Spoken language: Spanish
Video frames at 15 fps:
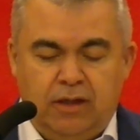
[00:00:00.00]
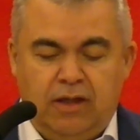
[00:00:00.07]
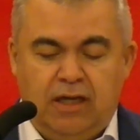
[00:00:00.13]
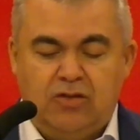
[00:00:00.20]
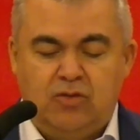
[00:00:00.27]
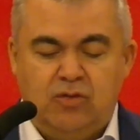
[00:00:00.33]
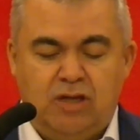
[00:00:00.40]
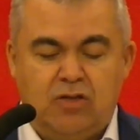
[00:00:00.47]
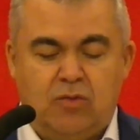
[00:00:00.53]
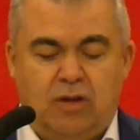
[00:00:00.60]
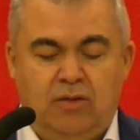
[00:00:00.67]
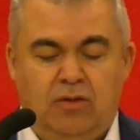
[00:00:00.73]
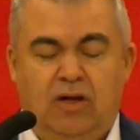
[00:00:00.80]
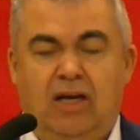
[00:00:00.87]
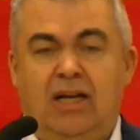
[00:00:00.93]
en las urnas
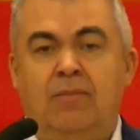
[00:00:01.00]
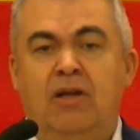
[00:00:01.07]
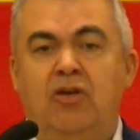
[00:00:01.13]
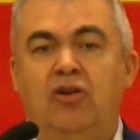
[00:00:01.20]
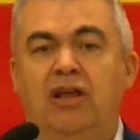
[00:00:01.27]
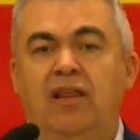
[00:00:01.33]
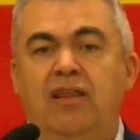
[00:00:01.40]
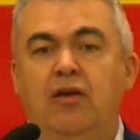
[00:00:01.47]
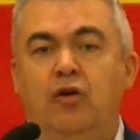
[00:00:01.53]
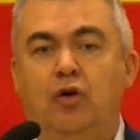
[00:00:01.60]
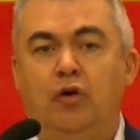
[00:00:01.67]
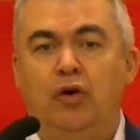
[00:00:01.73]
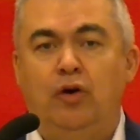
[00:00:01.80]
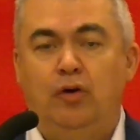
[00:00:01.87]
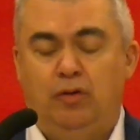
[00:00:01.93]
cuando la gran mayoría
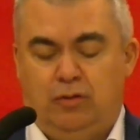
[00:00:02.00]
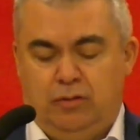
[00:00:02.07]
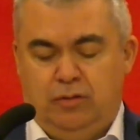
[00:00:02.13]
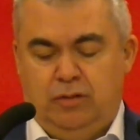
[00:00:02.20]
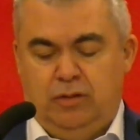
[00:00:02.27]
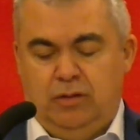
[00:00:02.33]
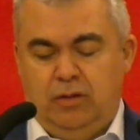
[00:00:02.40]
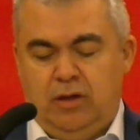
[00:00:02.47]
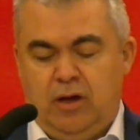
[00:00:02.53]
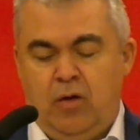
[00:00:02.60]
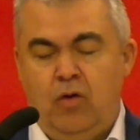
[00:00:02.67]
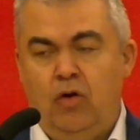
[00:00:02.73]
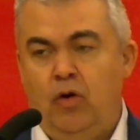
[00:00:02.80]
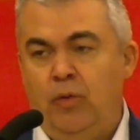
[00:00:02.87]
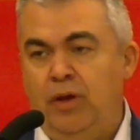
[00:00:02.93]
dijo no
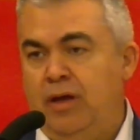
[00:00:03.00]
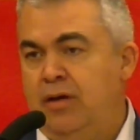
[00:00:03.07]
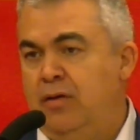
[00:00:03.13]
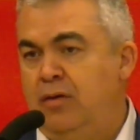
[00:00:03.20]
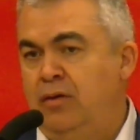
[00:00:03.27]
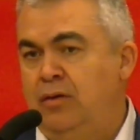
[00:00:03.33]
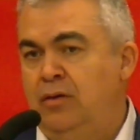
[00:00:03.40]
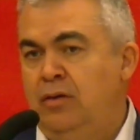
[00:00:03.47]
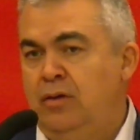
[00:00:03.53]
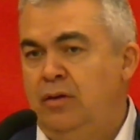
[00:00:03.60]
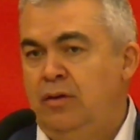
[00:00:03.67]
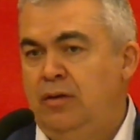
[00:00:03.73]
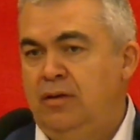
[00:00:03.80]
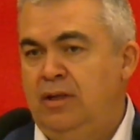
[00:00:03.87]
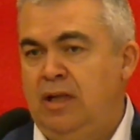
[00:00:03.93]
a un gobierno
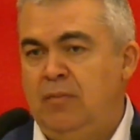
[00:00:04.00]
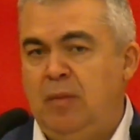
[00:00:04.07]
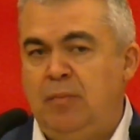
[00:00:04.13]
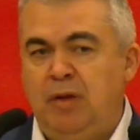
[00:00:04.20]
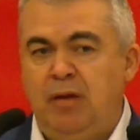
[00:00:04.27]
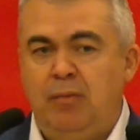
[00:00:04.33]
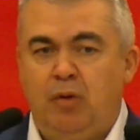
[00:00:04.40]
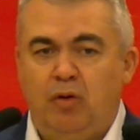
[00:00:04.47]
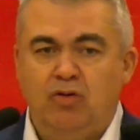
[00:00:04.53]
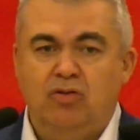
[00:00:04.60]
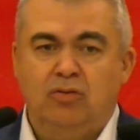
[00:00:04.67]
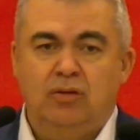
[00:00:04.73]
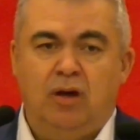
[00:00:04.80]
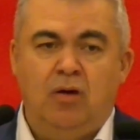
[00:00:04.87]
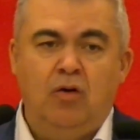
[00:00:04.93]
de PP
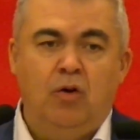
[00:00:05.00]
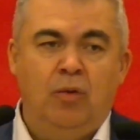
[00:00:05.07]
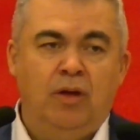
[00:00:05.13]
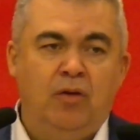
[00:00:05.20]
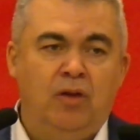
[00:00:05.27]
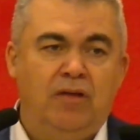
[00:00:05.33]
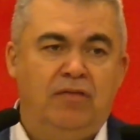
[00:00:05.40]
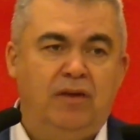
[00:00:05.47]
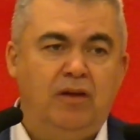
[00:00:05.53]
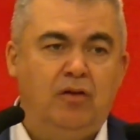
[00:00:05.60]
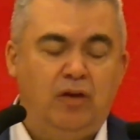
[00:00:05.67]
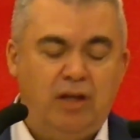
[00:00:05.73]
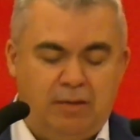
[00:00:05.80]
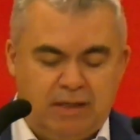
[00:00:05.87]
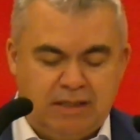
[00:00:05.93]
Vox, a un gobierno de
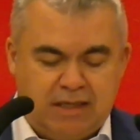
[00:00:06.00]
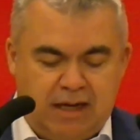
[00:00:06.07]
Feijóo y